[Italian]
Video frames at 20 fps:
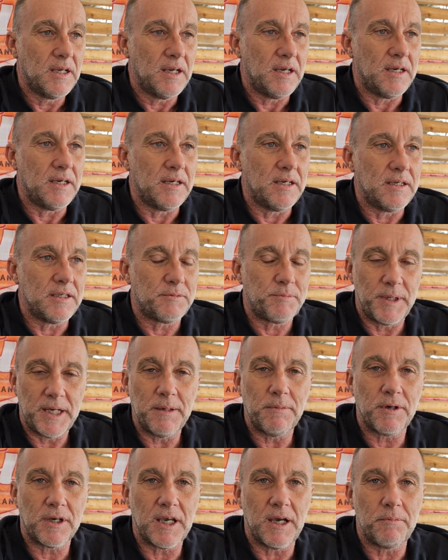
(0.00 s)
e
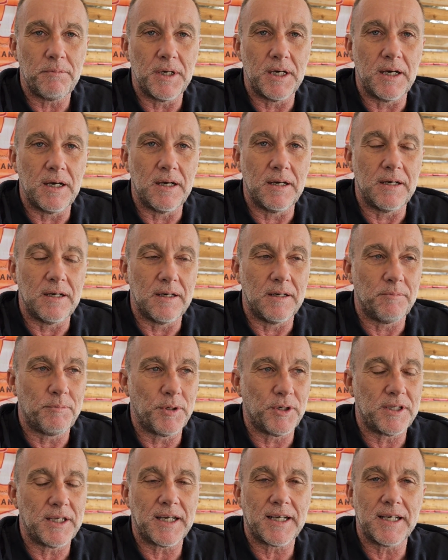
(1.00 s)
speriamo che abbia,
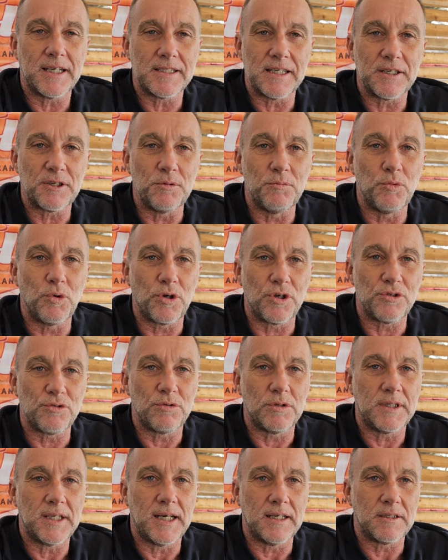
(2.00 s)
porti a casa anche un buon
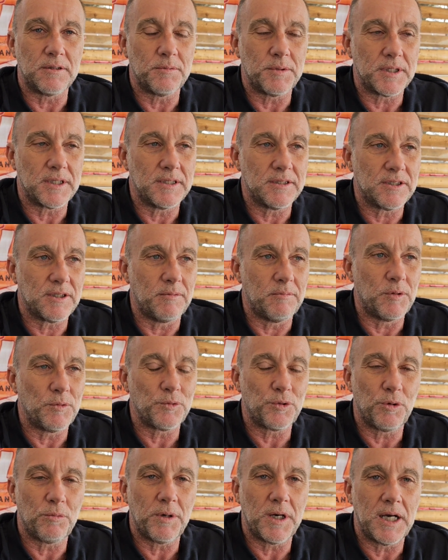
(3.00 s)
risultato perché insomma è
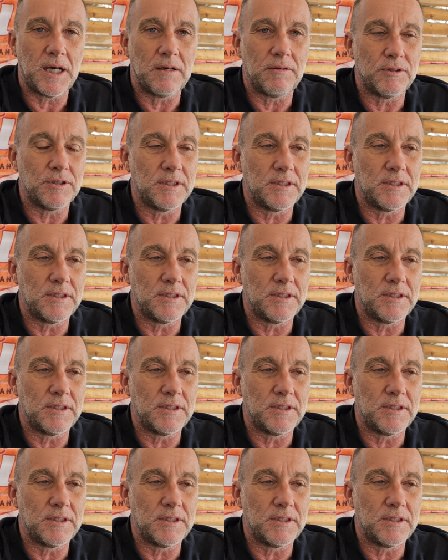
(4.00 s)
molto bravo,